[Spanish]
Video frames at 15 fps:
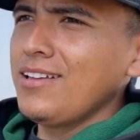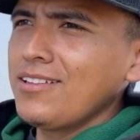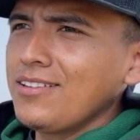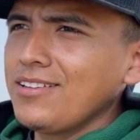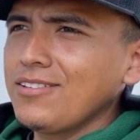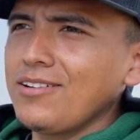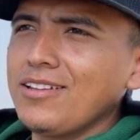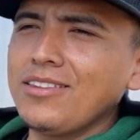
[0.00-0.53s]

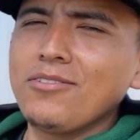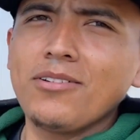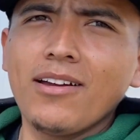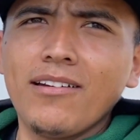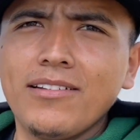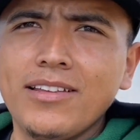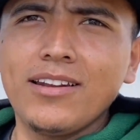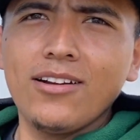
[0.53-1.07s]
Entonces ahora tengo que
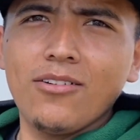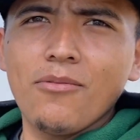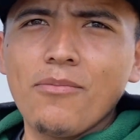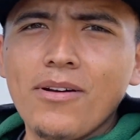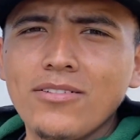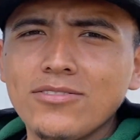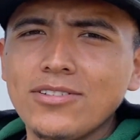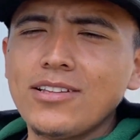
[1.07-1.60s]
venir a
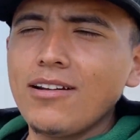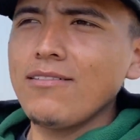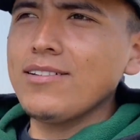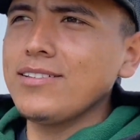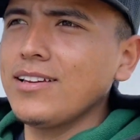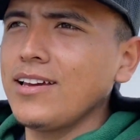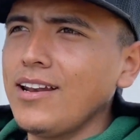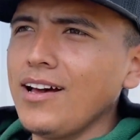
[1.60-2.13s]
comprarlos otra vez.
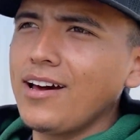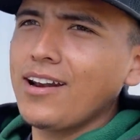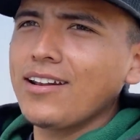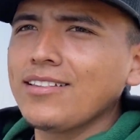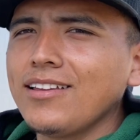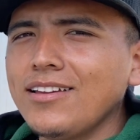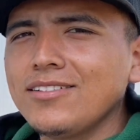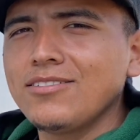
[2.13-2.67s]
Dejé la
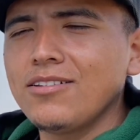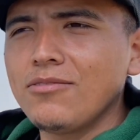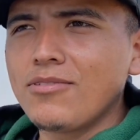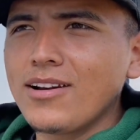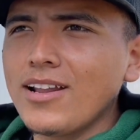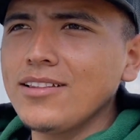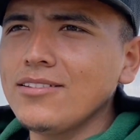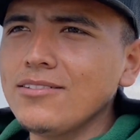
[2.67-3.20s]
carreta ya solo un
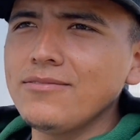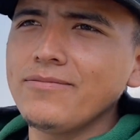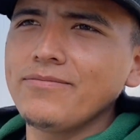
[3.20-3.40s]
rato.